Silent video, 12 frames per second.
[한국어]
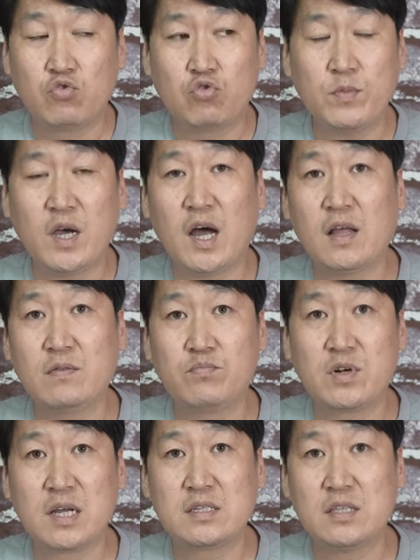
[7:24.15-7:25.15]
투명한
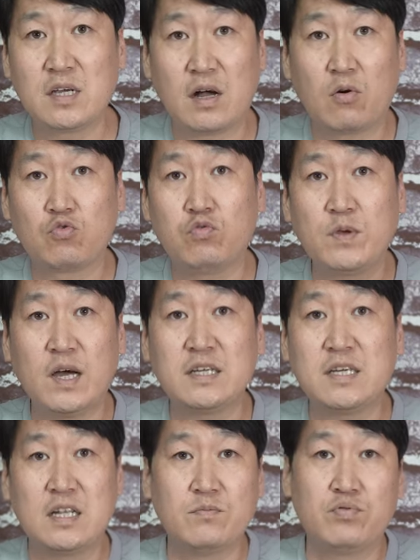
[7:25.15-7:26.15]
플라스틱하고
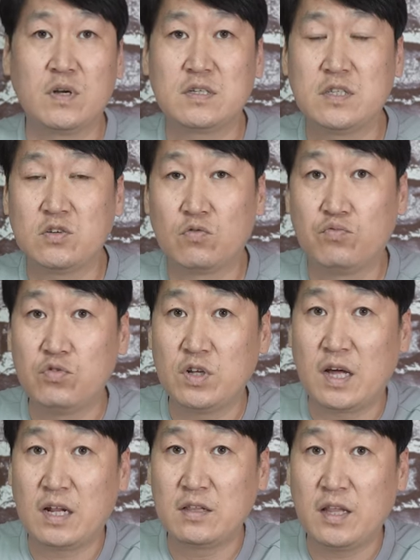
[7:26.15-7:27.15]
투명하지 않은 플라스틱으로
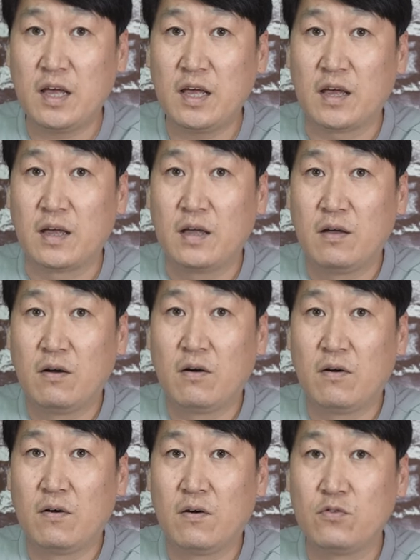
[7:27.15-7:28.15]
분리를 하는데
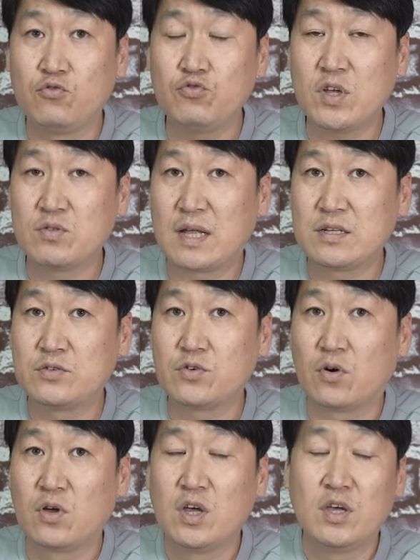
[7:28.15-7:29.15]
어, 뉴스에도
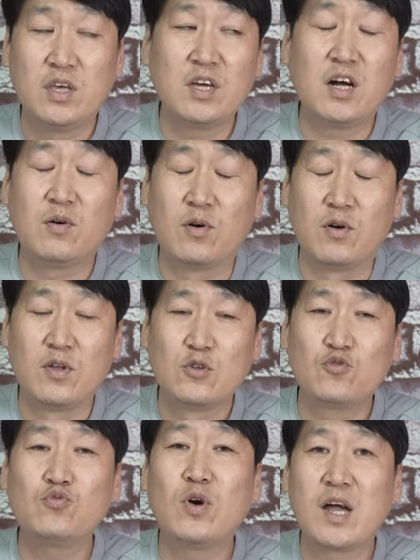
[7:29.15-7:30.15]
나섰죠 이거
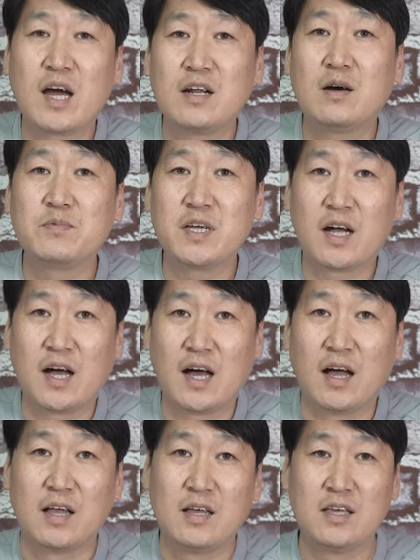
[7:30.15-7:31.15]
수거해가는
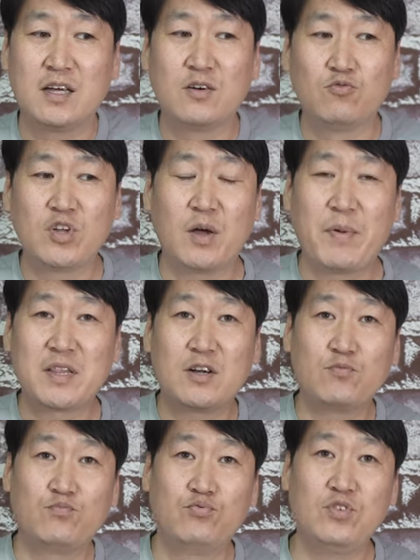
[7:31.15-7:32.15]
업체가 이거 우리가
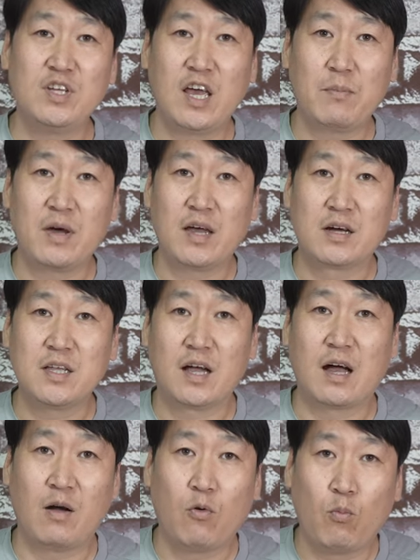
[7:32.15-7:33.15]
백날 분리해봐야
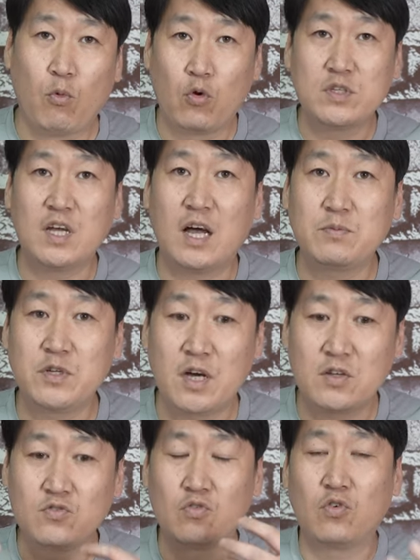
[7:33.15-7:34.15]
그냥 몽창
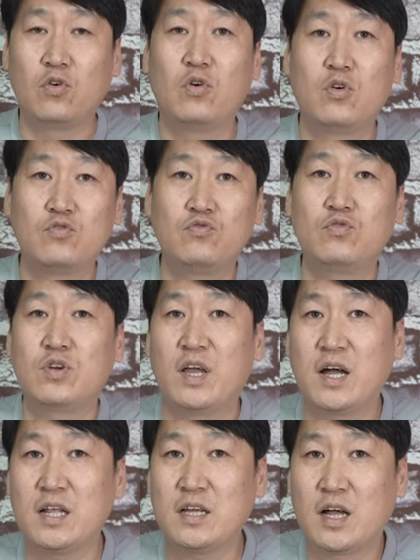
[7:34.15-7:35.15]
합쳐가지고 수거를
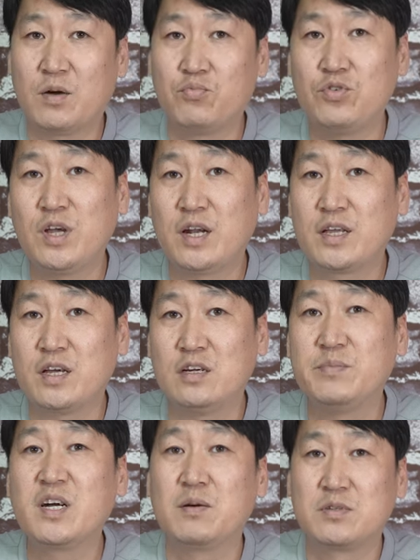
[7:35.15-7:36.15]
해가니까 분리하는 게
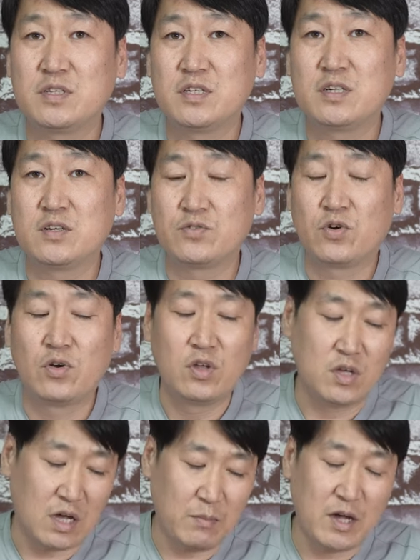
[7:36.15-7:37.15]
의미가 없어지는 거죠.
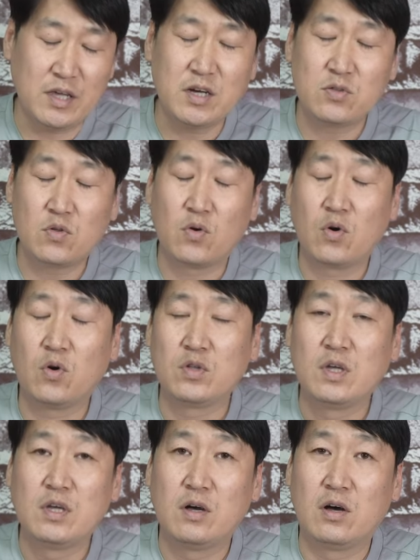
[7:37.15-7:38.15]
아마 이것도
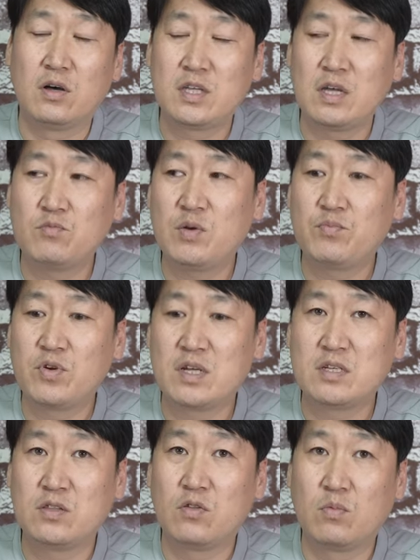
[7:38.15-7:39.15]
어, 생분해
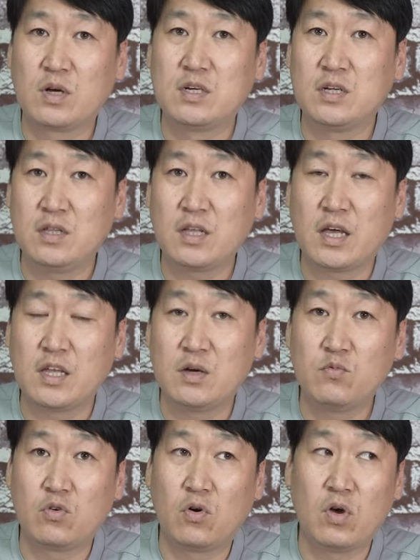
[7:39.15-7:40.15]
플라스틱도 뭐 그런
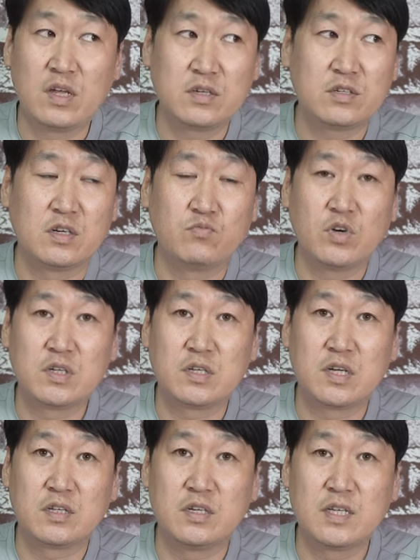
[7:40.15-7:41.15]
개념으로 해서 정부에서
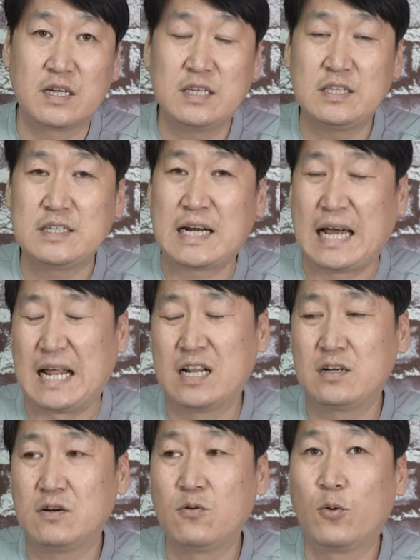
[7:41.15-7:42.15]
이제 더 이상 인정을 안
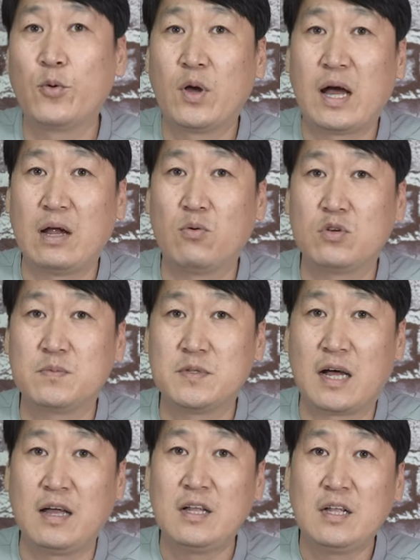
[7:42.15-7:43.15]
하는 걸로 알고
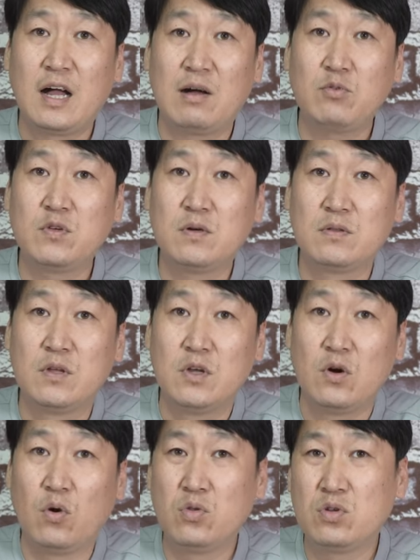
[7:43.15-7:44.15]
있습니다. 아무튼
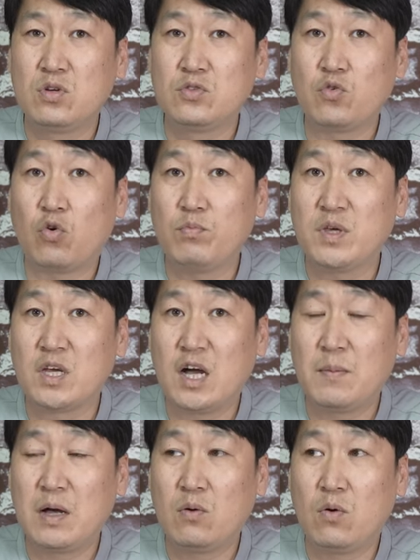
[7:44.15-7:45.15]
오늘은 조금
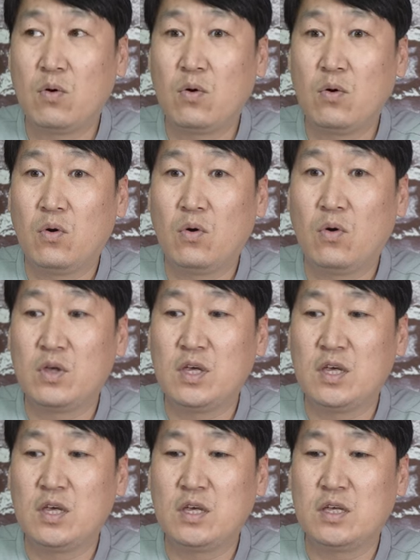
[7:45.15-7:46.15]
민감하고
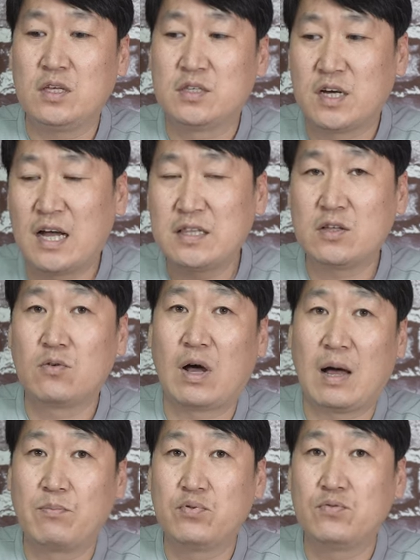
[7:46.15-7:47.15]
이 저한테도
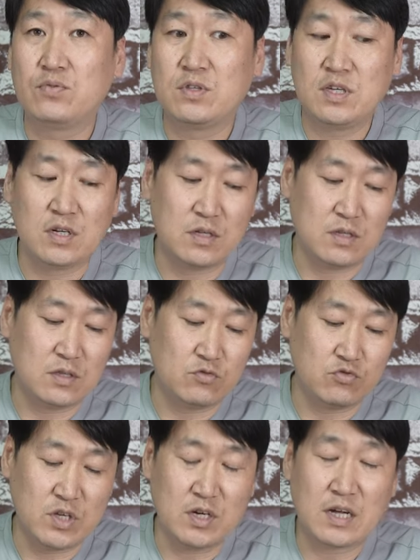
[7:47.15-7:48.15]
아픈 이런
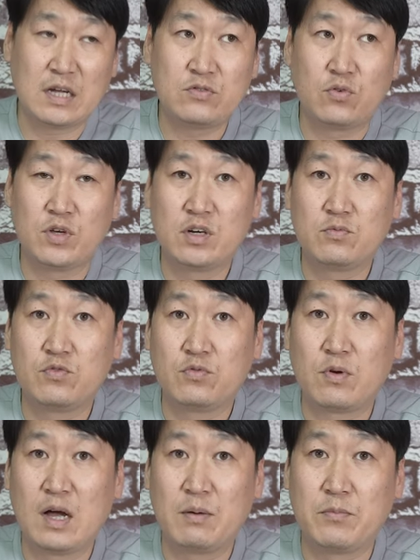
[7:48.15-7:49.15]
주제를 가지고
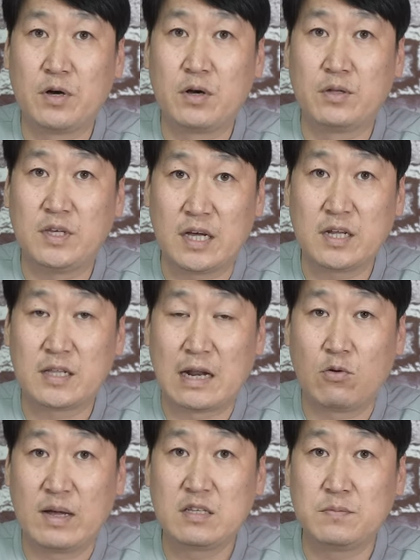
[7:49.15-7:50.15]
여러분들과 한번 이야기를
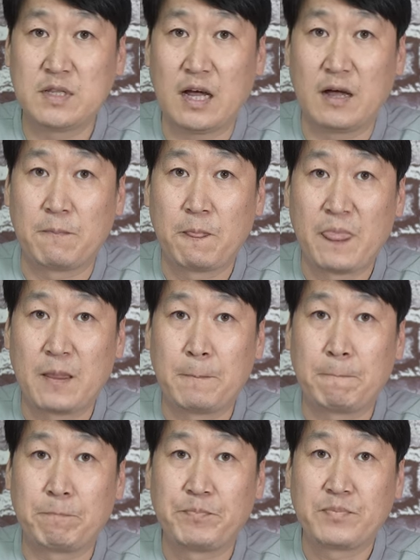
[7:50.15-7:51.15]
나눠봤습니다.
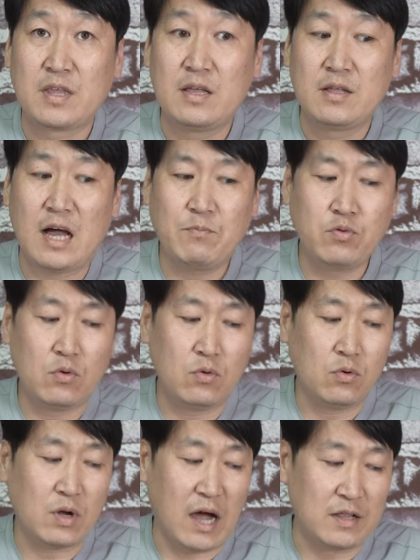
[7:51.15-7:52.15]
음,
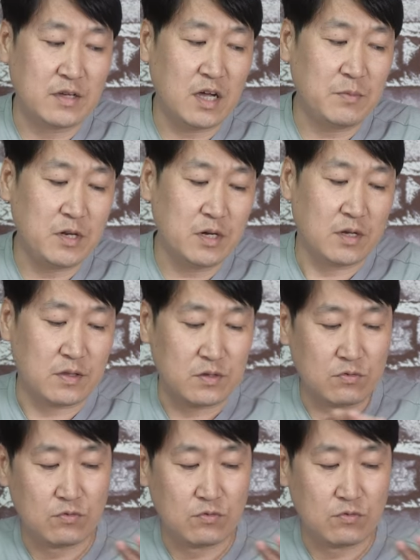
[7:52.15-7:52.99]
앞으로 가능하면은